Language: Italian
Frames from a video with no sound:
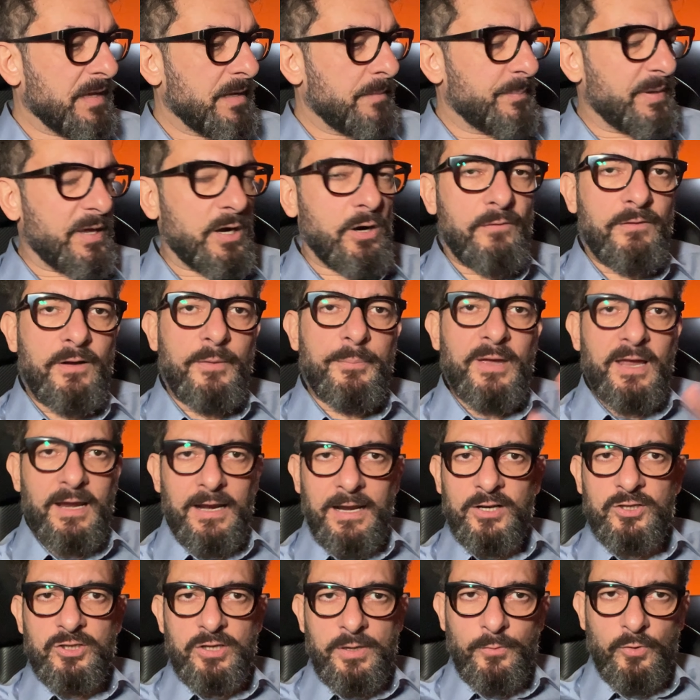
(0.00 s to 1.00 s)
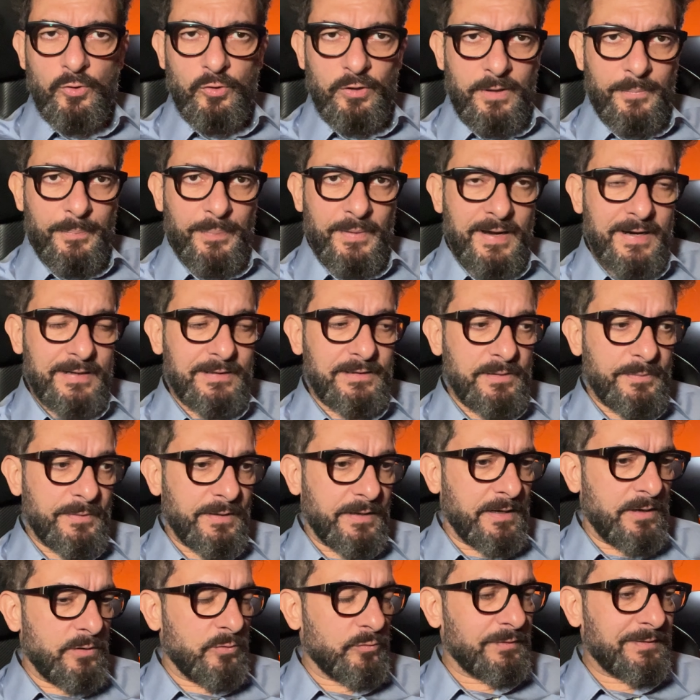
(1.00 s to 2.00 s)
Però vabbè, lasciamolo da parte
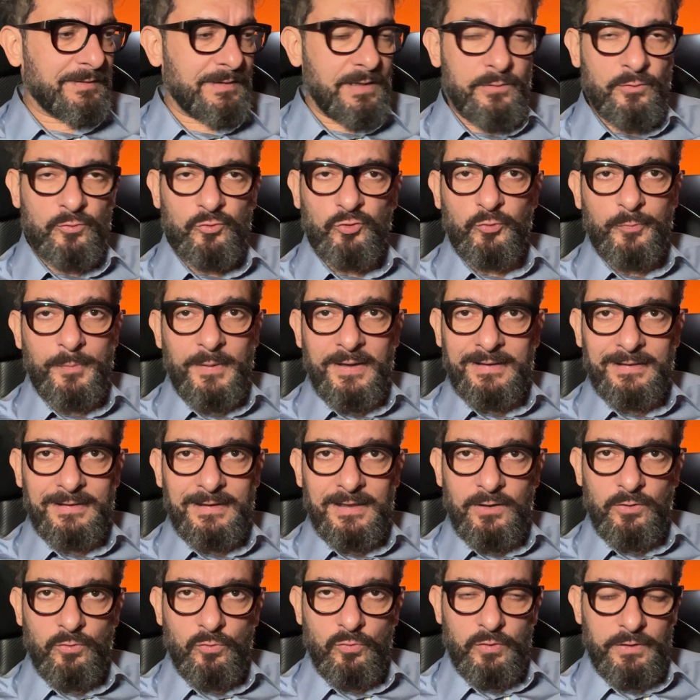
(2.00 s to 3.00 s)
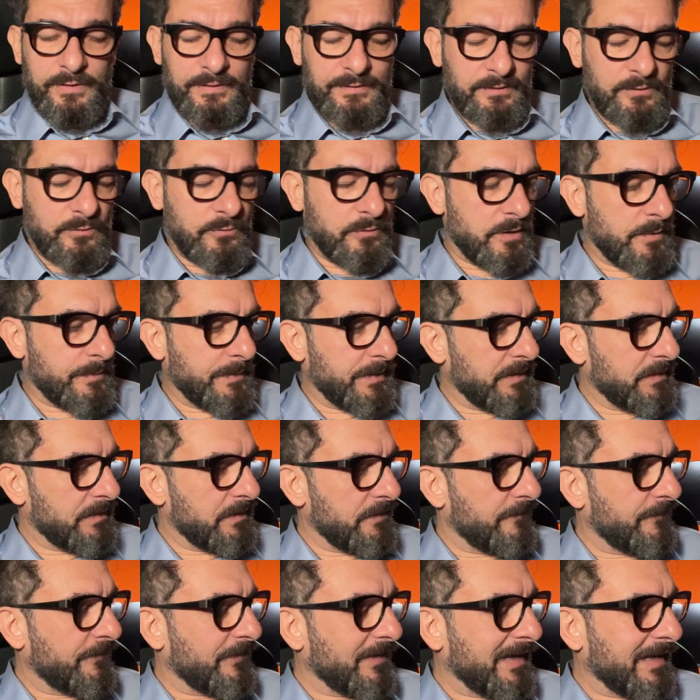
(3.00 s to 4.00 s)
perché non, si, non spetta a noi
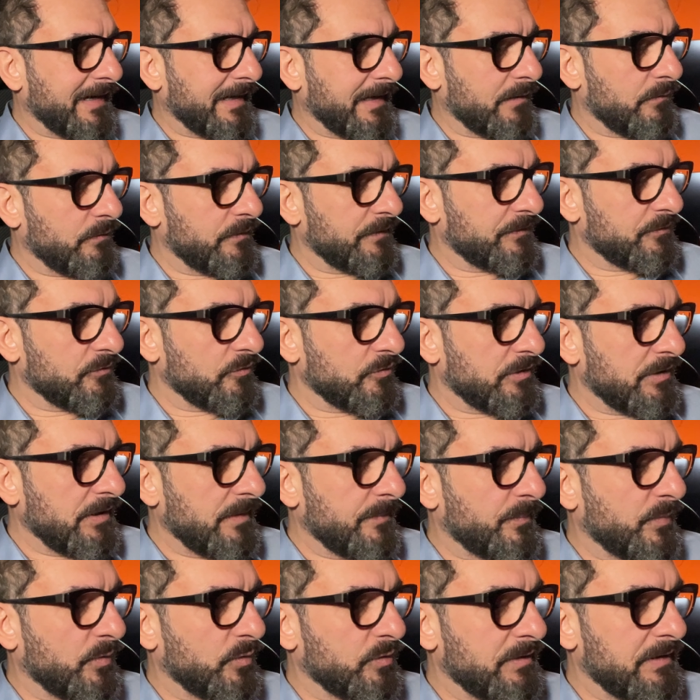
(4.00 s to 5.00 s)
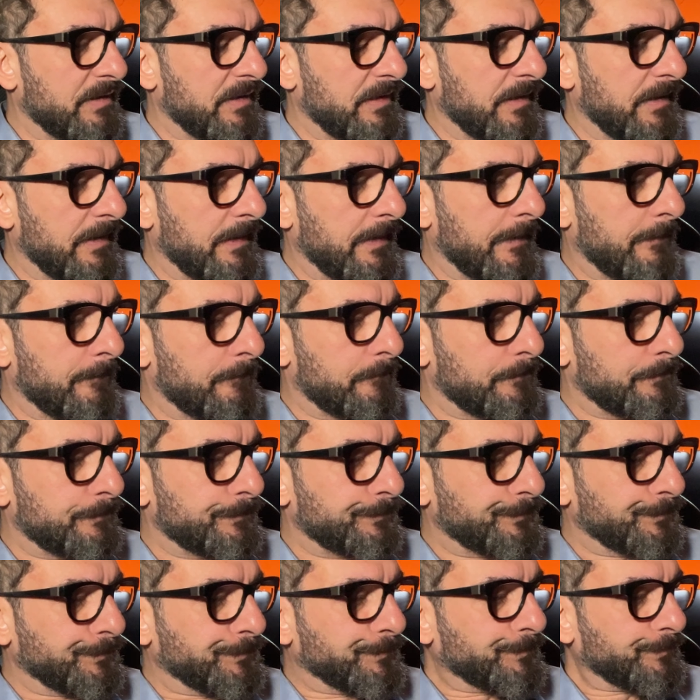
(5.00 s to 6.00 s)
sicuramente fare questo tipo di,
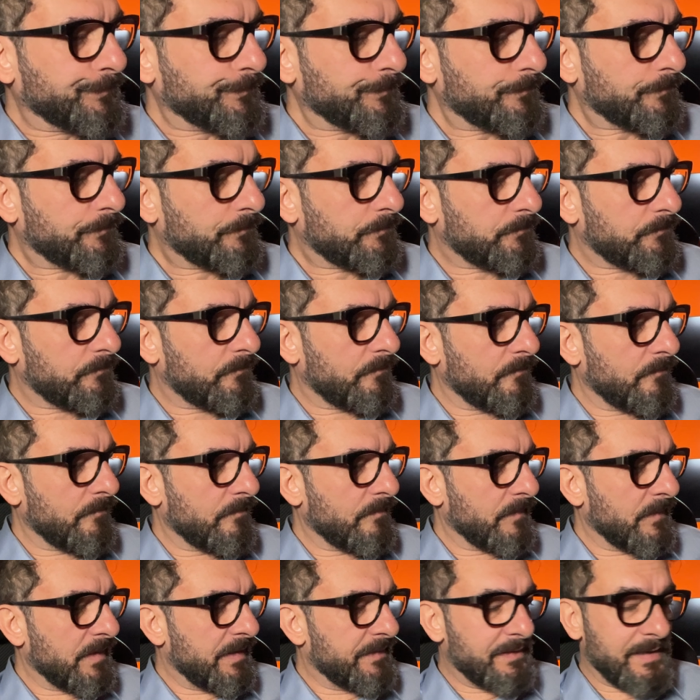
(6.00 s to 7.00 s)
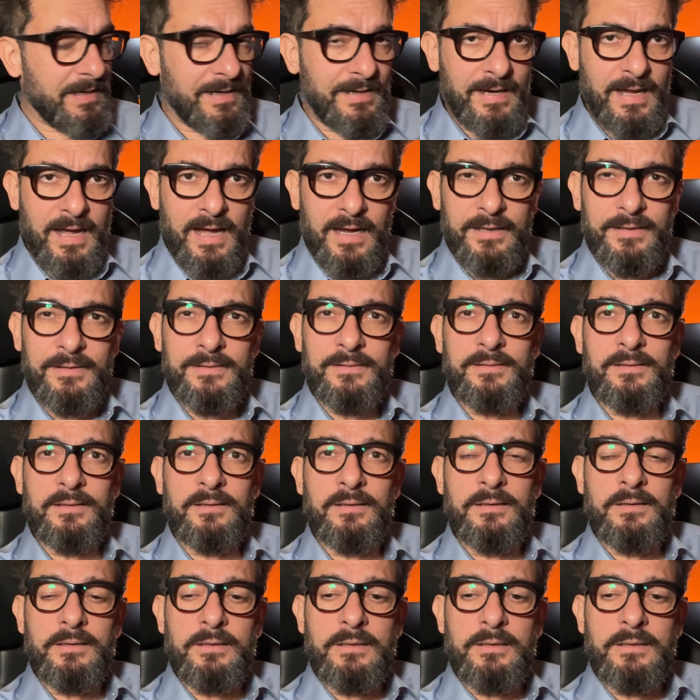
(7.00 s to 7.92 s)
mm, di analisi.